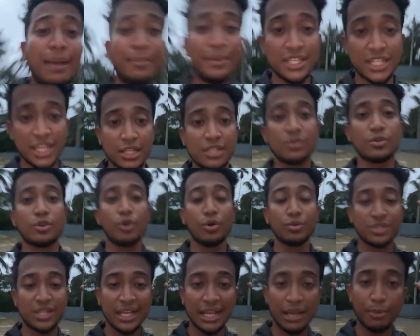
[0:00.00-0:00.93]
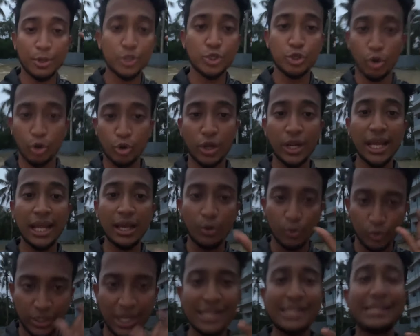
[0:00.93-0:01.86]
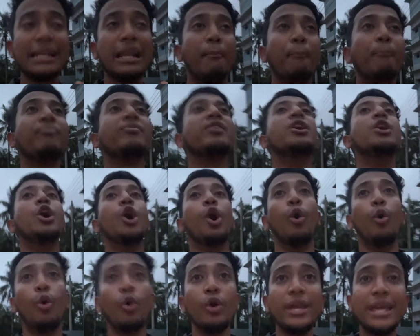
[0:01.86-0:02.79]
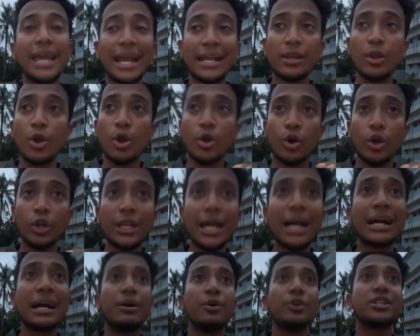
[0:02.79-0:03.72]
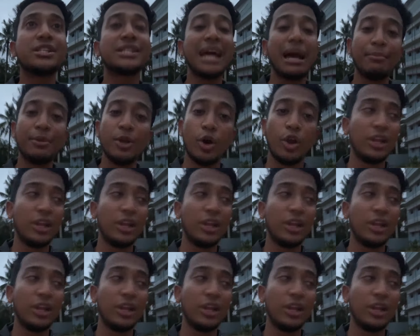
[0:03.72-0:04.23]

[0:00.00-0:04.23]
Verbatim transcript: টাকা আমি যে সিঙ্গাপুর শো করে উঠাইছিলাম ওই এক লক্ষ টাকা হচ্ছে আমি